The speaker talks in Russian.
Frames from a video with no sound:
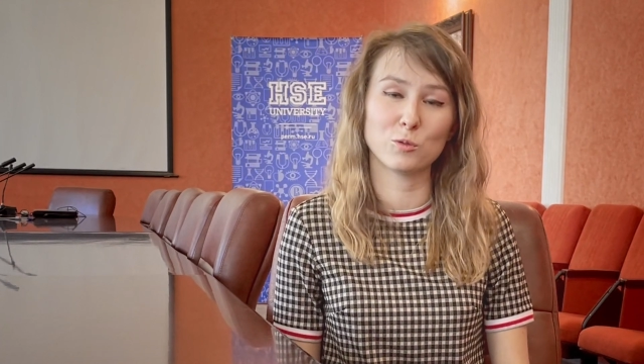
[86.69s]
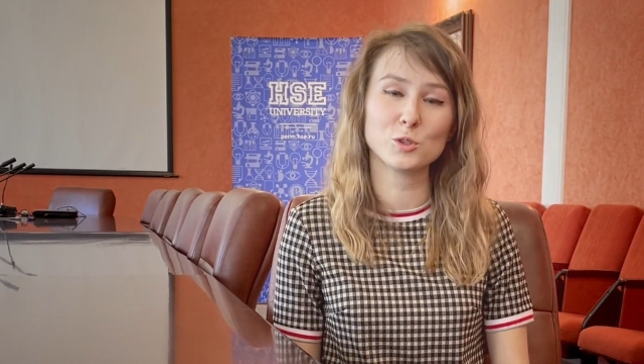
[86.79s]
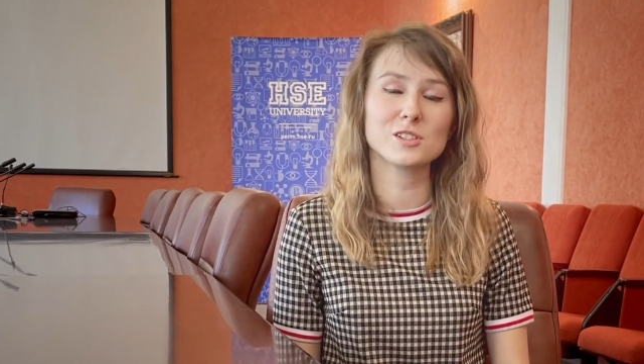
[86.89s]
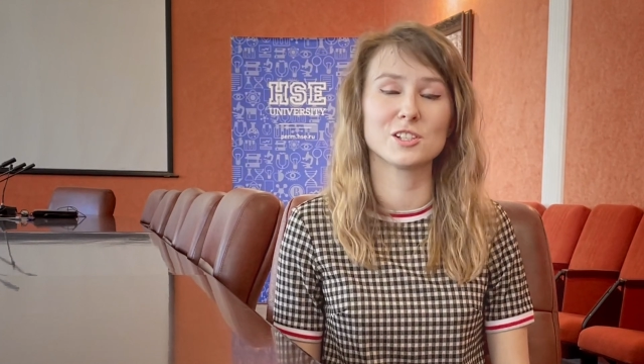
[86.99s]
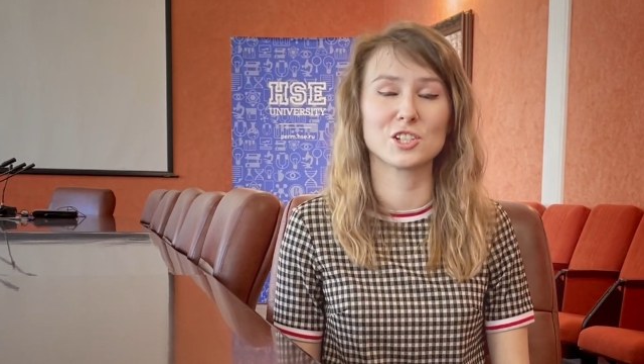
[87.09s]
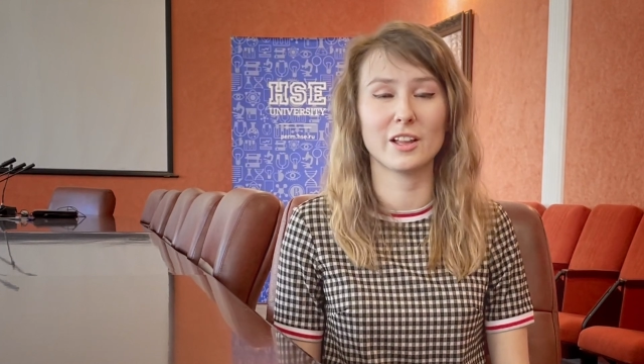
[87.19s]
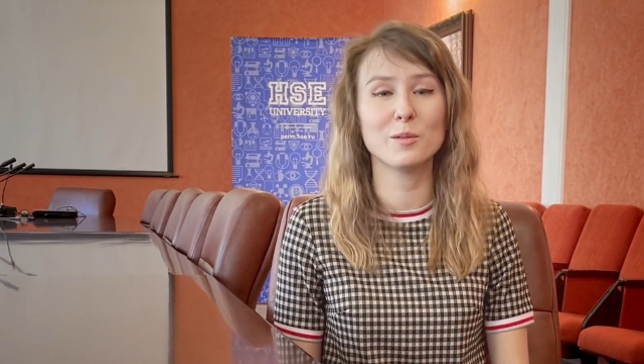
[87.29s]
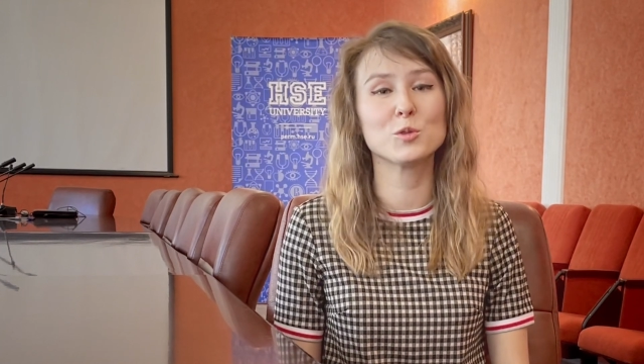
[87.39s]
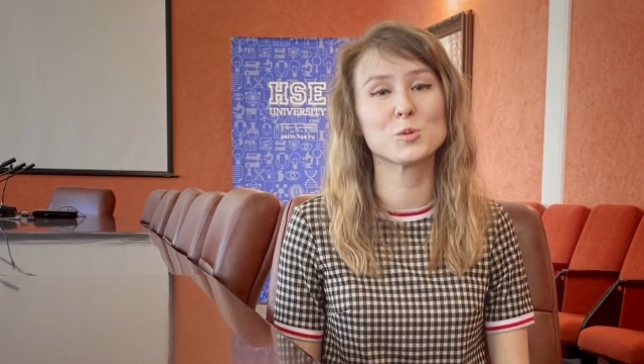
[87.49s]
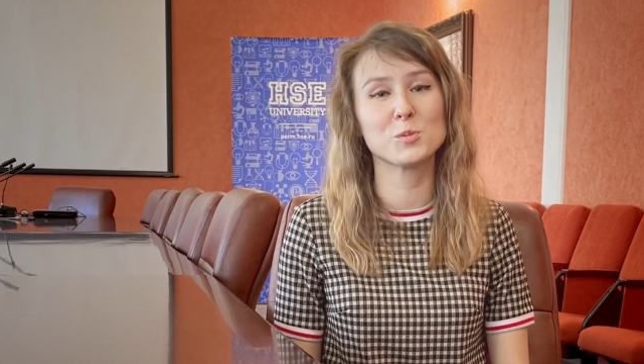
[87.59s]
ВУЗ на
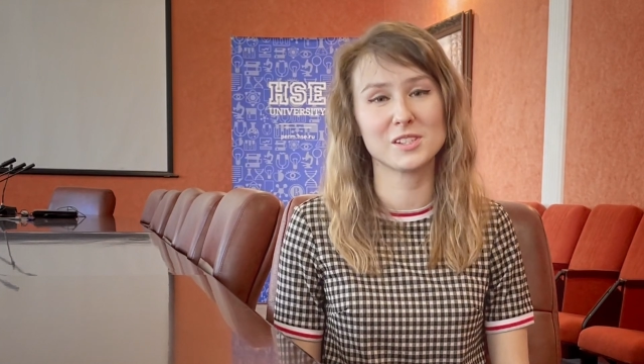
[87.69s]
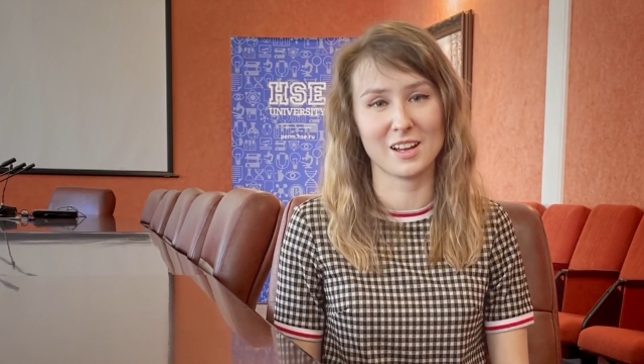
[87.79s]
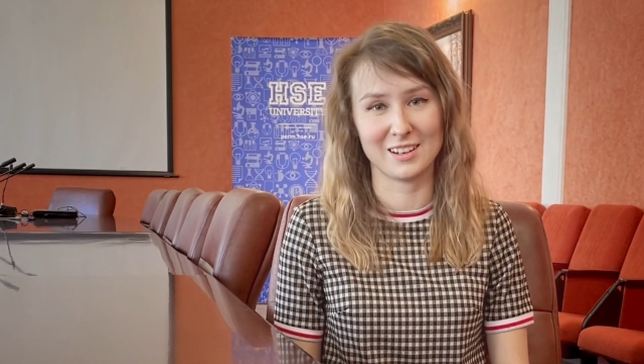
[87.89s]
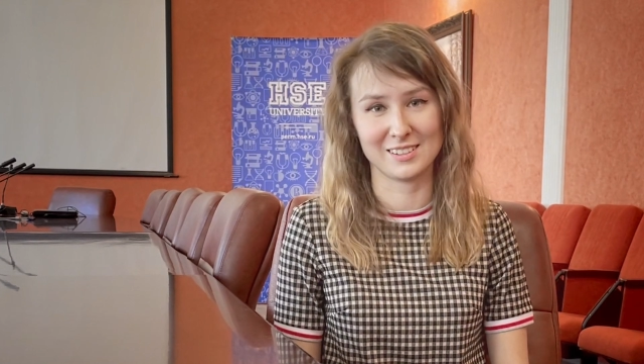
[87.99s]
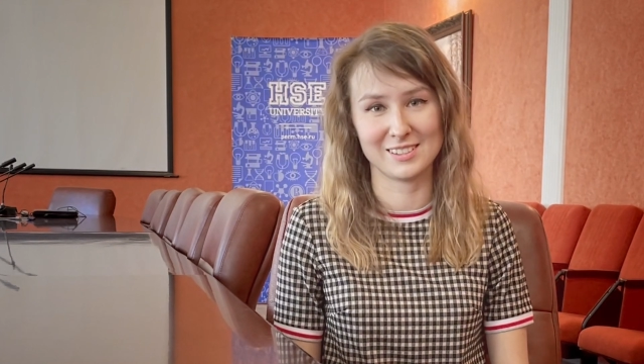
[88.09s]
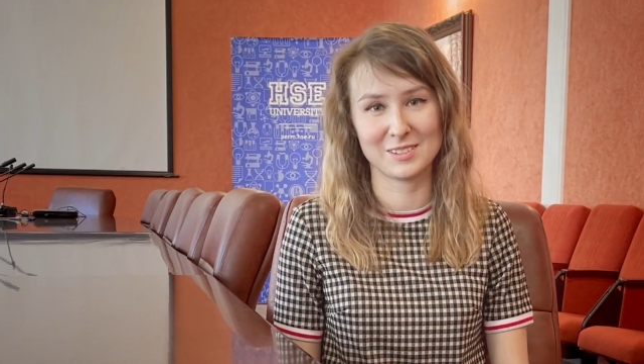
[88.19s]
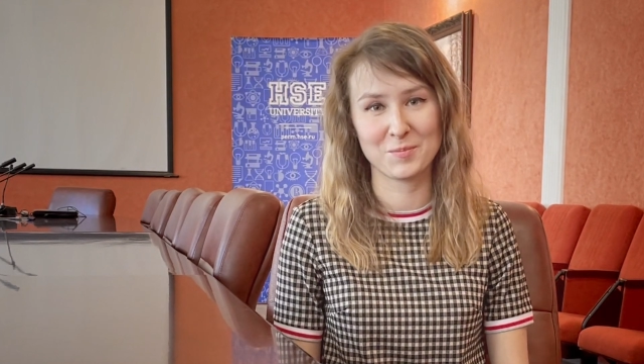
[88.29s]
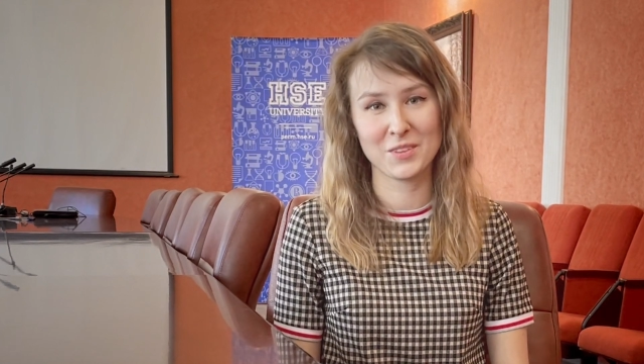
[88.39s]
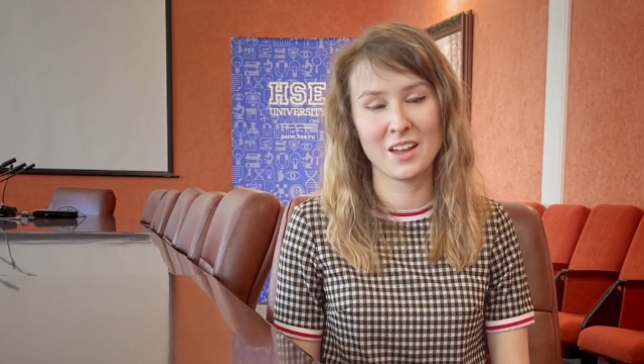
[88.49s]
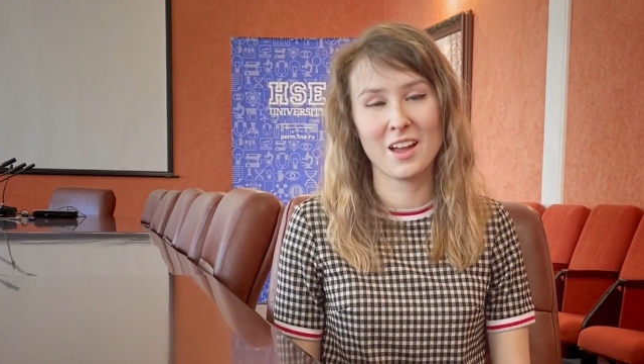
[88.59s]
желаемую специальность.
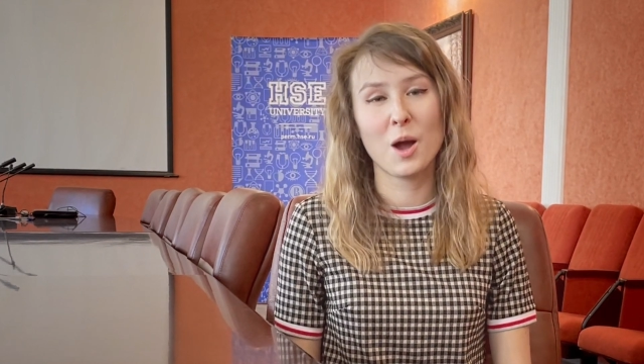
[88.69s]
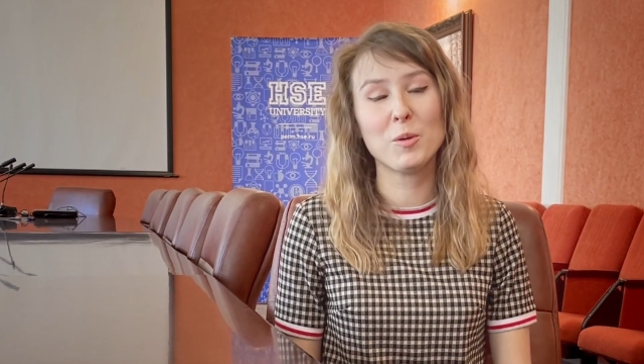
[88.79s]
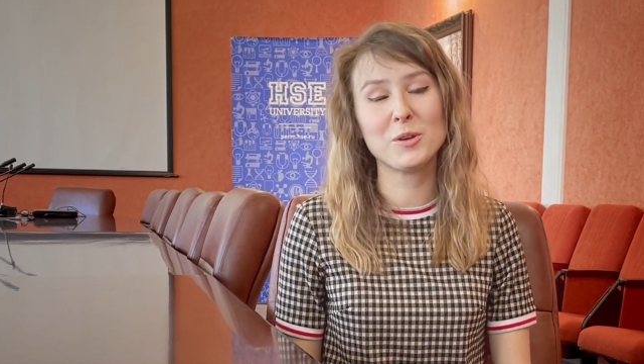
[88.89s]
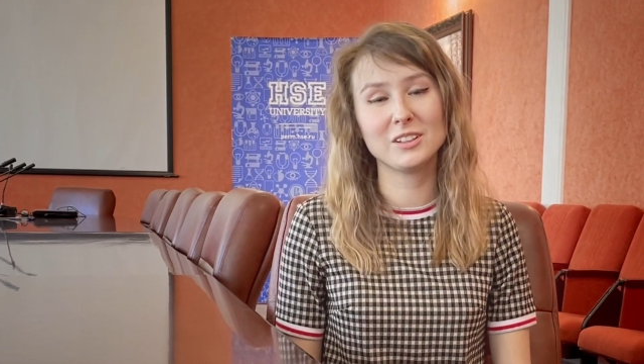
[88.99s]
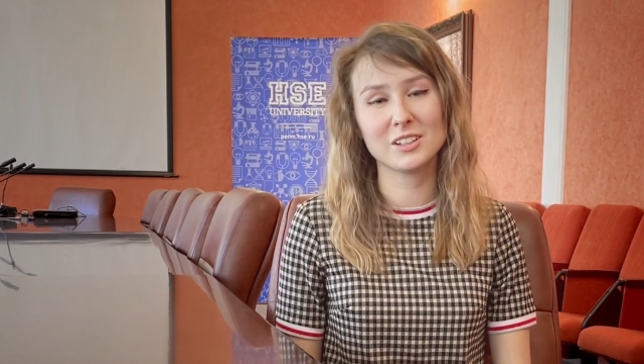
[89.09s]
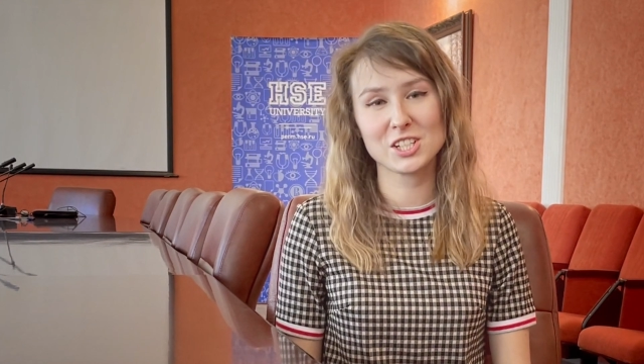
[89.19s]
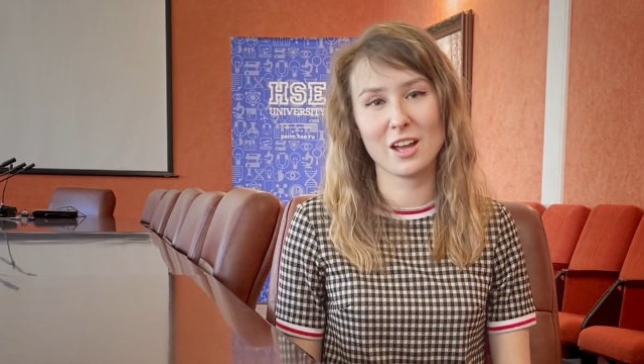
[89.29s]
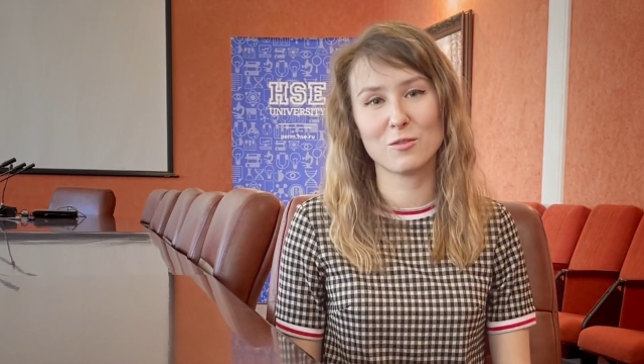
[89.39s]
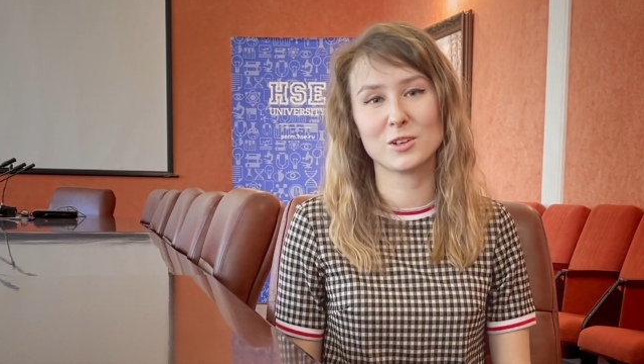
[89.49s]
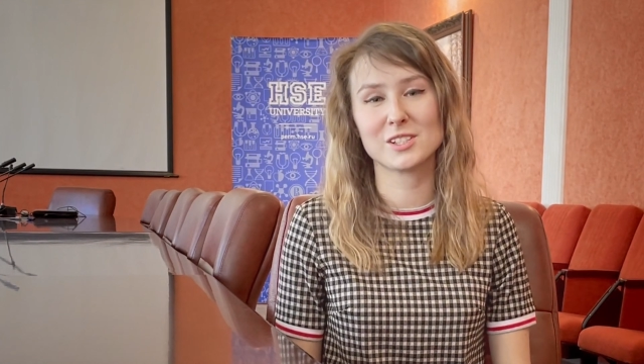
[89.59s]
Мы
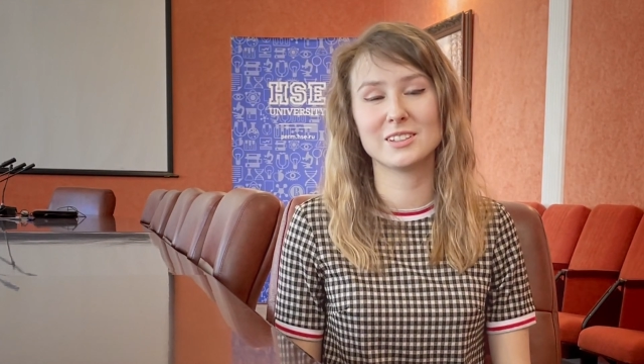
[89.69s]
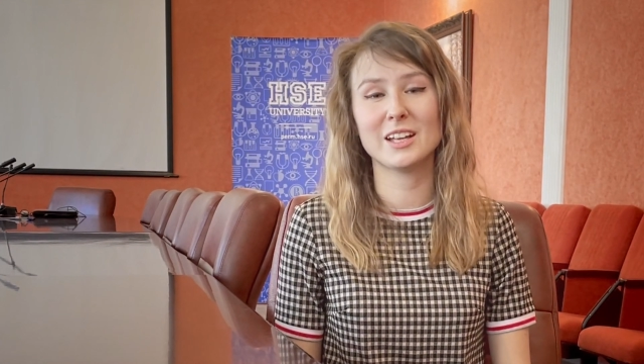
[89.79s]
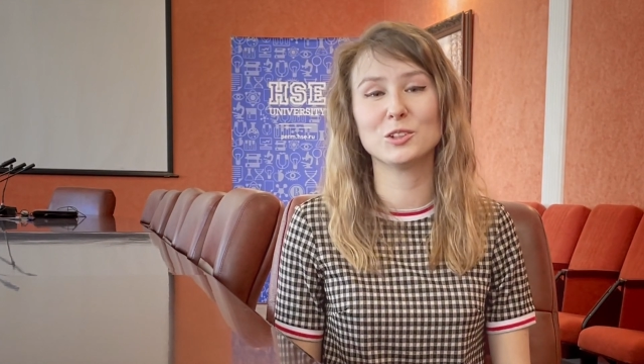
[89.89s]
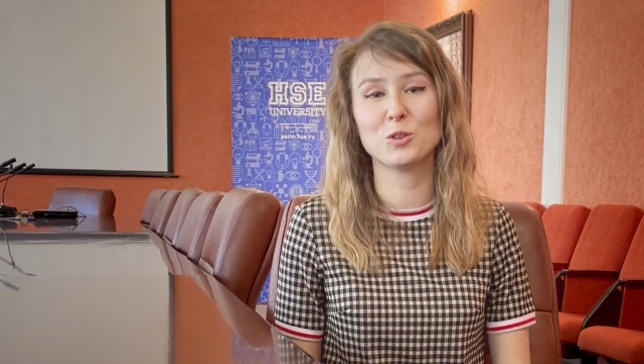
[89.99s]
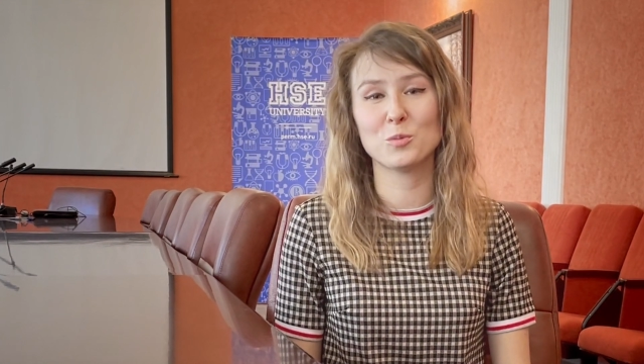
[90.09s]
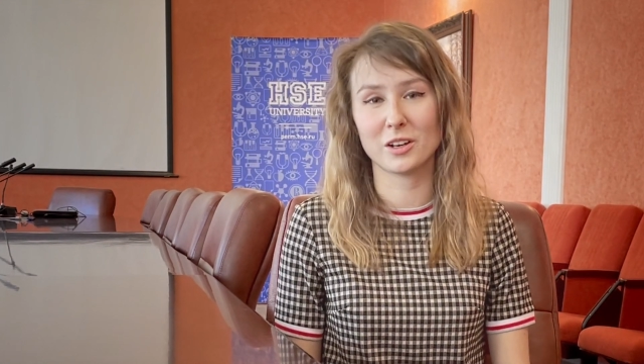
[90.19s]
приглашаем вас на данную